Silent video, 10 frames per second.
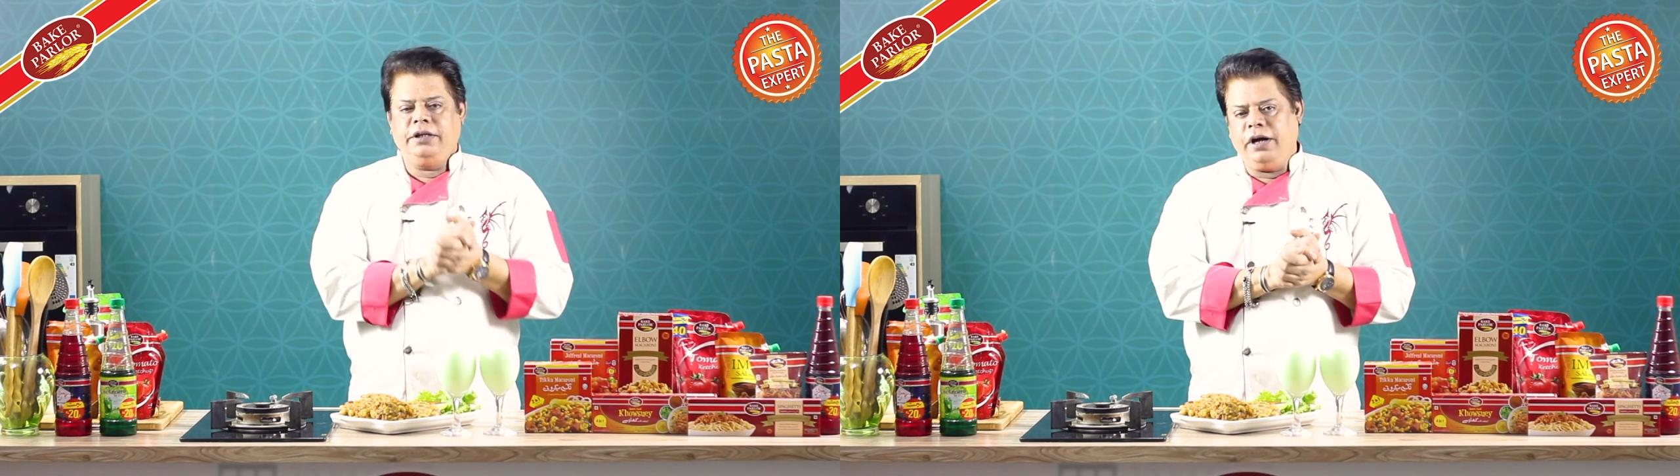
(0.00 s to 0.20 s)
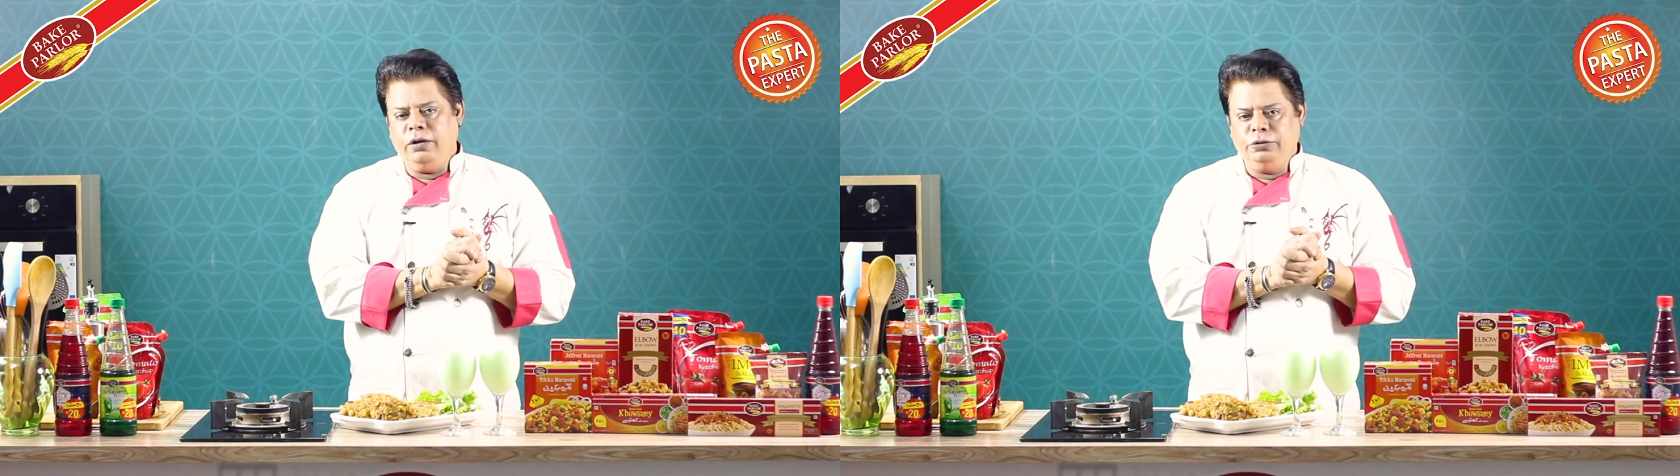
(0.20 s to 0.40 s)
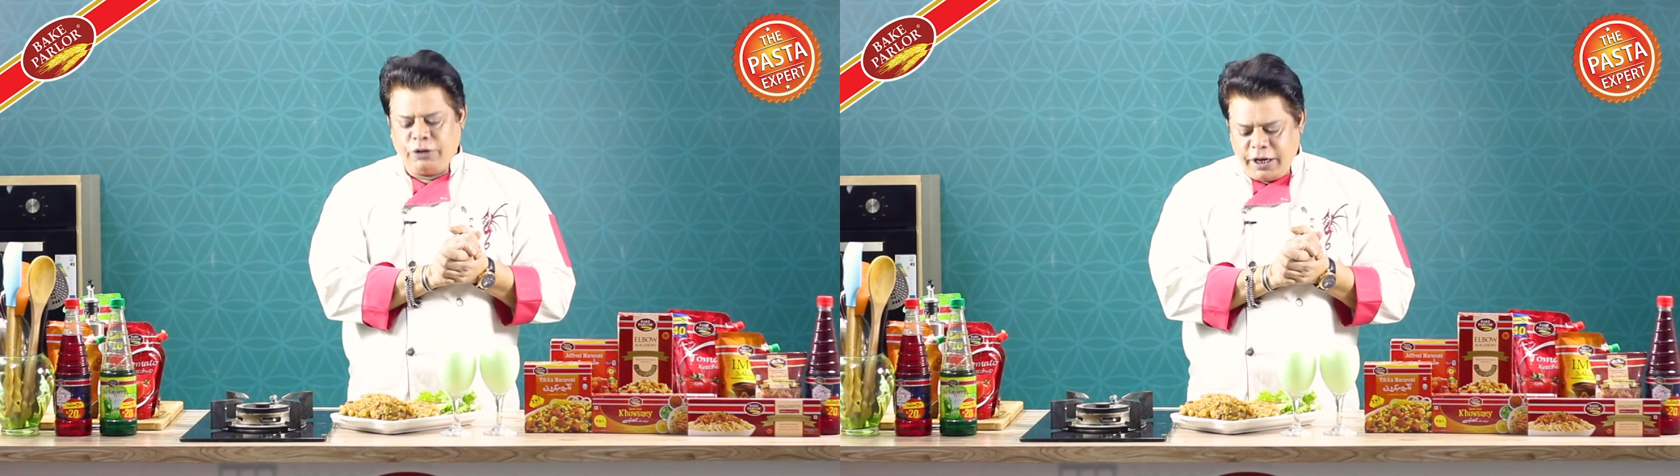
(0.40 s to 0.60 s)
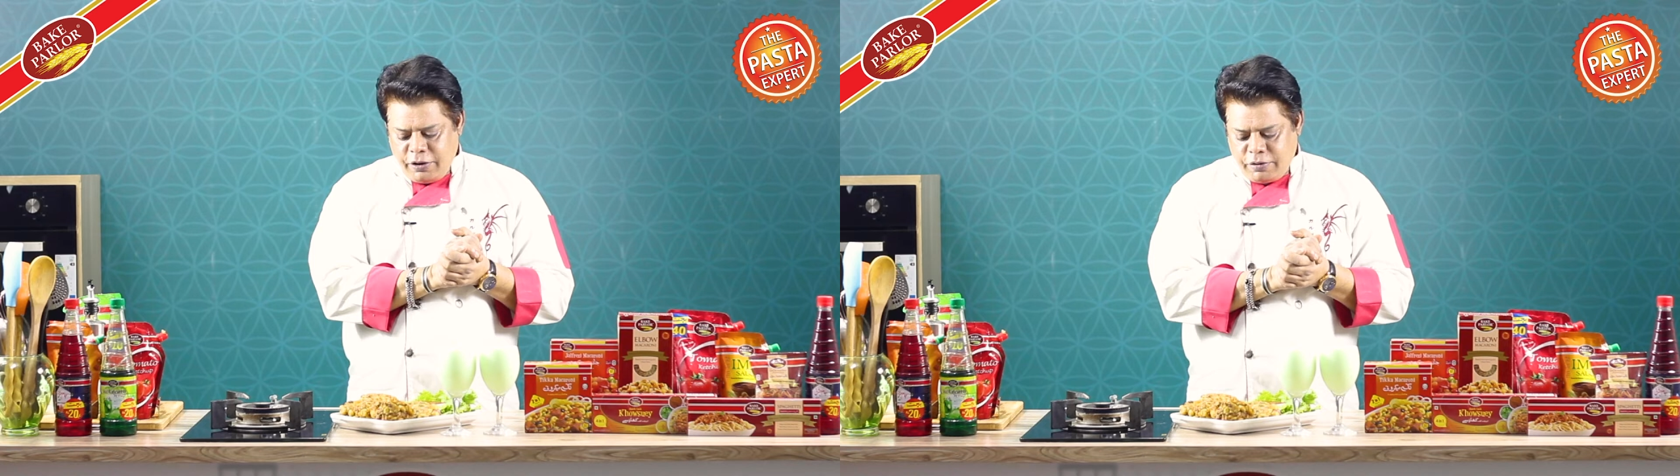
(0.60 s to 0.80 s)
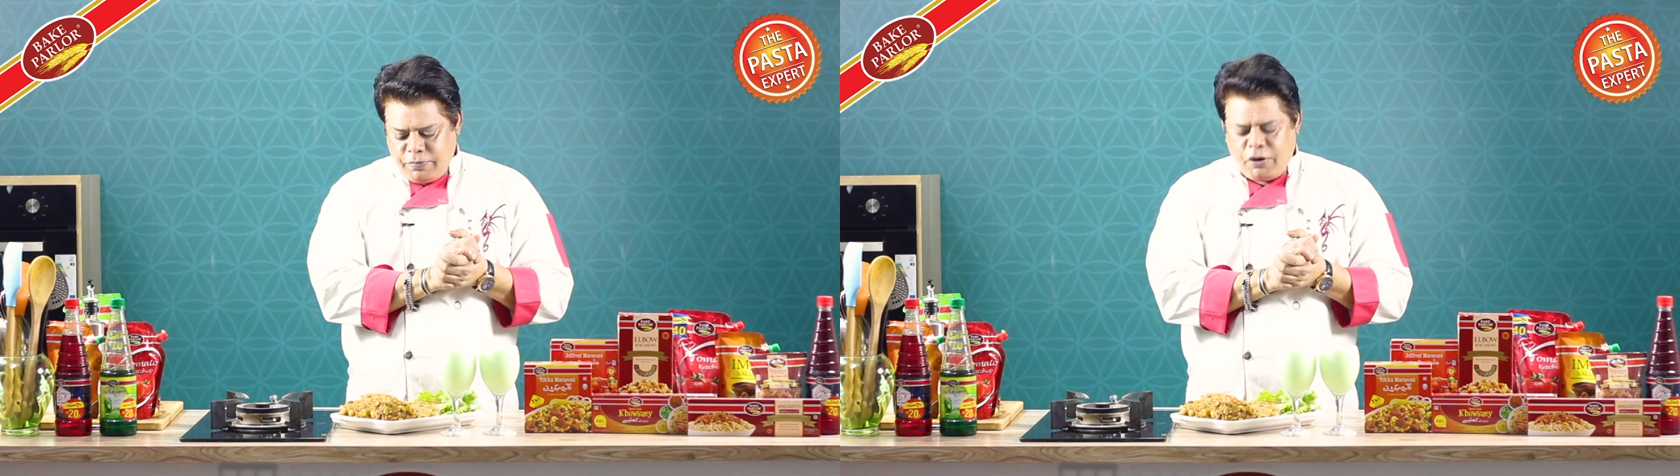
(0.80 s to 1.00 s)
तैयार हो चुका है
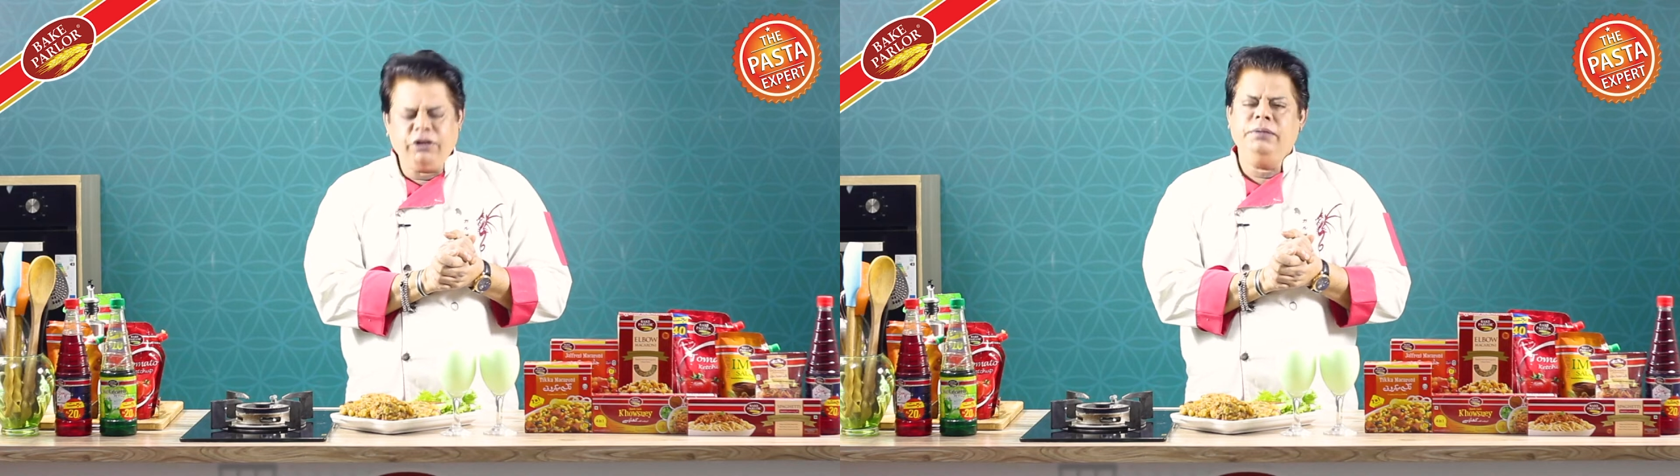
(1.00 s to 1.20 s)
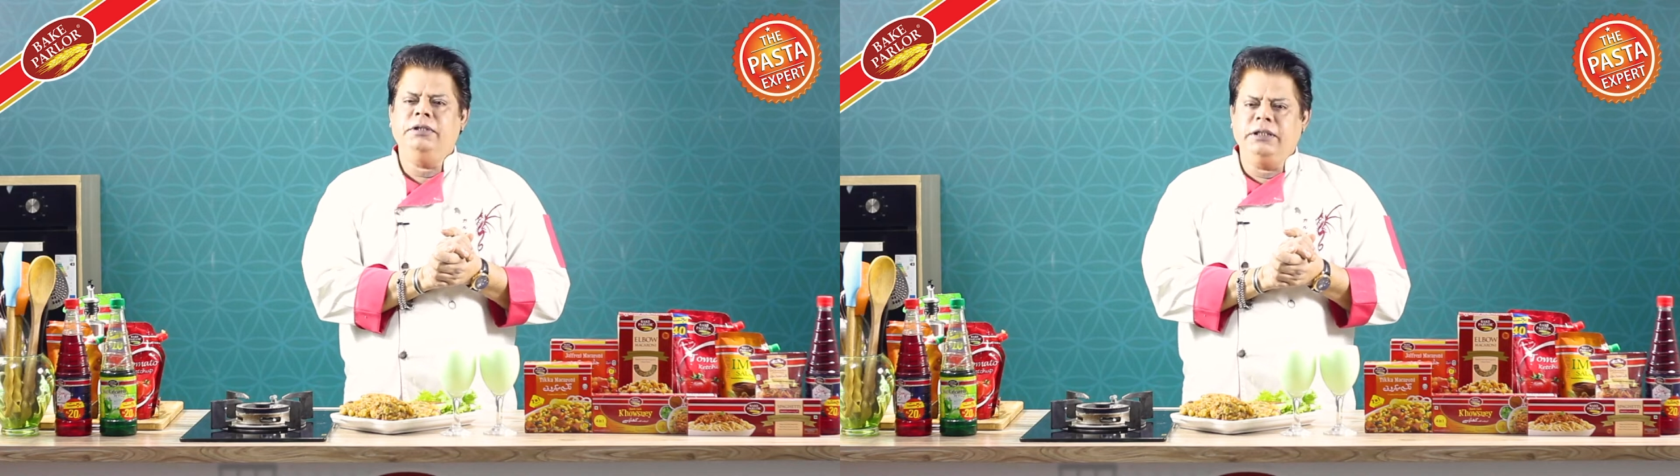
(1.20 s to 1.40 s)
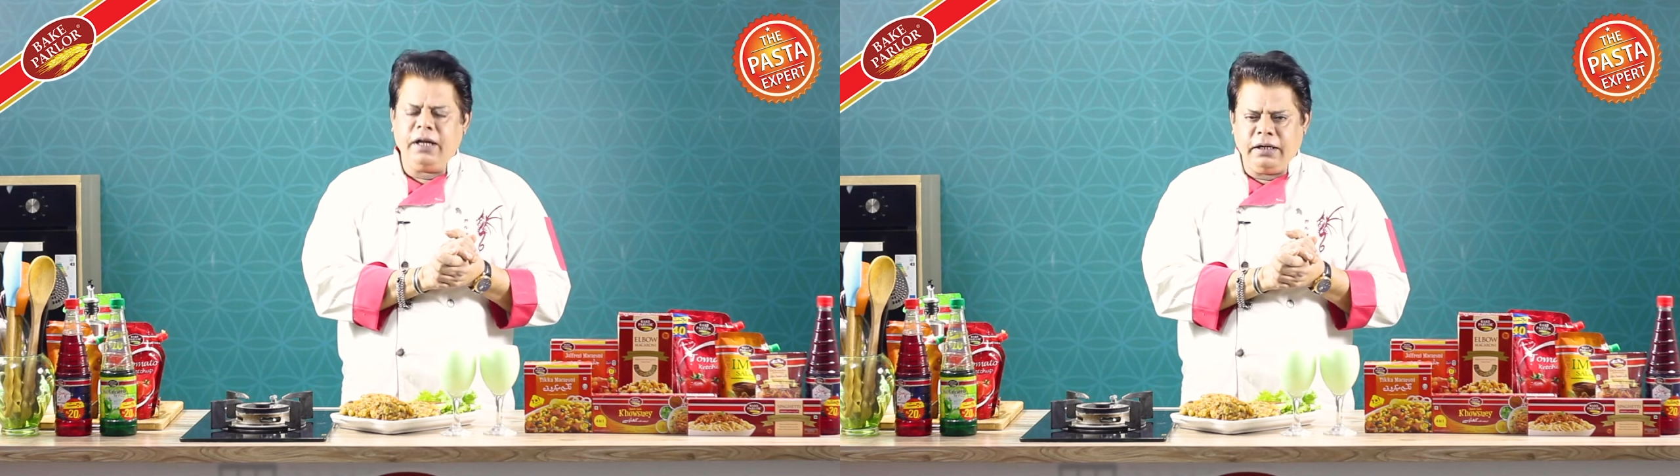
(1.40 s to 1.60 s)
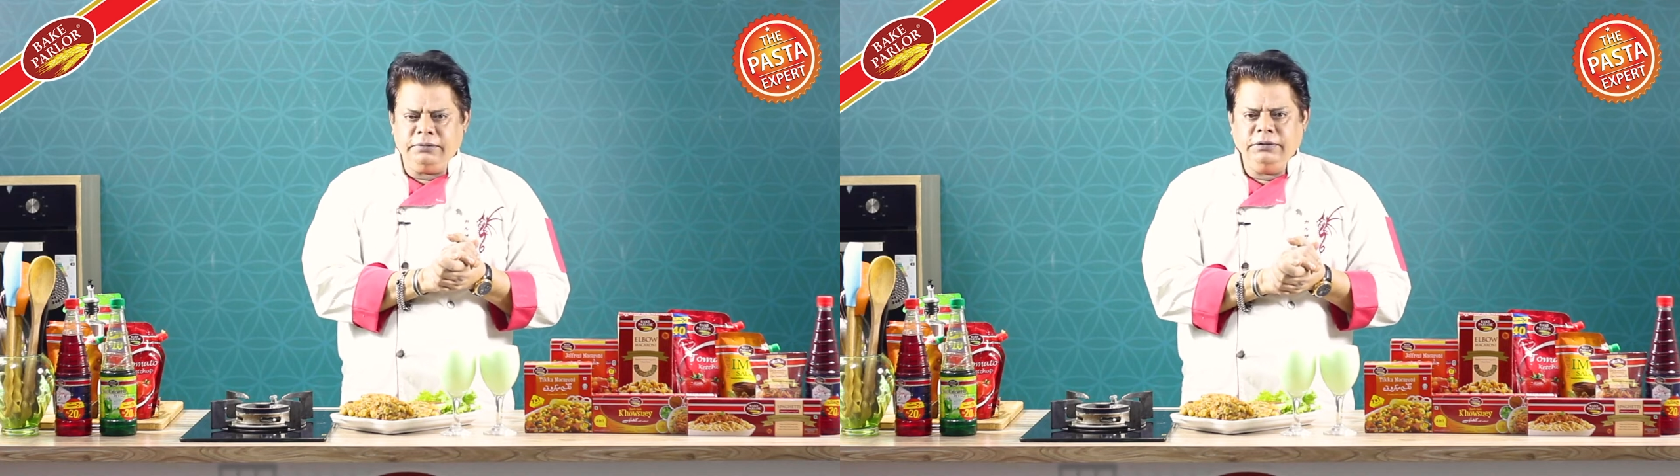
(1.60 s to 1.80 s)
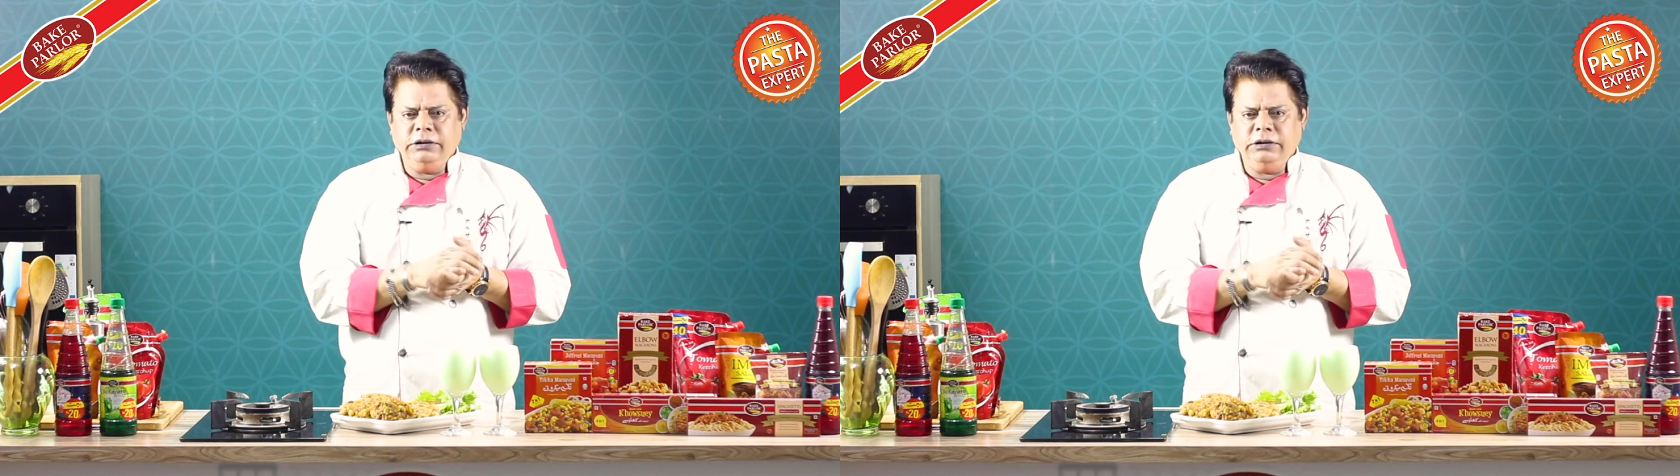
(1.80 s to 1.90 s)
और बहुत ही मज़ेदार है